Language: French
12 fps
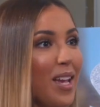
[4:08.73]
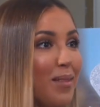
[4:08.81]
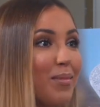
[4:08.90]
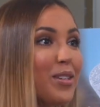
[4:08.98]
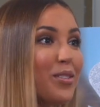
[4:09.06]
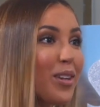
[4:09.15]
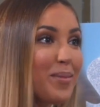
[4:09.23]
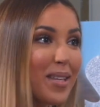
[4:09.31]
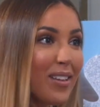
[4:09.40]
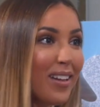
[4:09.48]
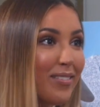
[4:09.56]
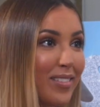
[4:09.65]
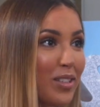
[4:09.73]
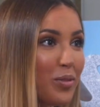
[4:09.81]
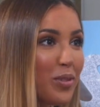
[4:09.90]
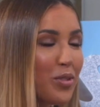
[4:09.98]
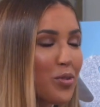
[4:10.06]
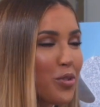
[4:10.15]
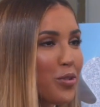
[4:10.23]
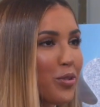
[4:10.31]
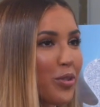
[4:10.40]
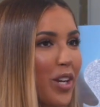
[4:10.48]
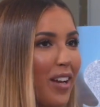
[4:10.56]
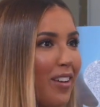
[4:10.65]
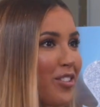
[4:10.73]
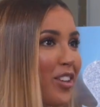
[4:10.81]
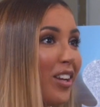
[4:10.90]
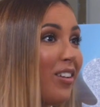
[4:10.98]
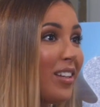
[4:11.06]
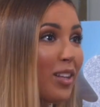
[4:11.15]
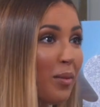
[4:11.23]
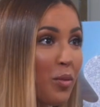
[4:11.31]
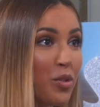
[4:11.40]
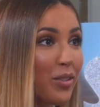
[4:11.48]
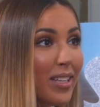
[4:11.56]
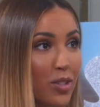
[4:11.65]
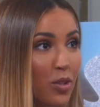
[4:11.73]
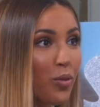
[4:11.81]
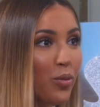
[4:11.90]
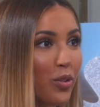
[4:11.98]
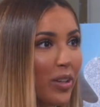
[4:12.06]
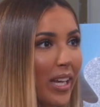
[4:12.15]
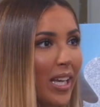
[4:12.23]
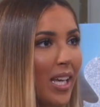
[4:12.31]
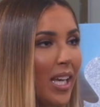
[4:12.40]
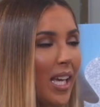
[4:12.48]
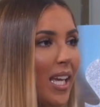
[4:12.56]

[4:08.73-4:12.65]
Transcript: Et moi, je suis comme ça dans la vie de tous les jours, je, je rigole énormément, je suis très second degré.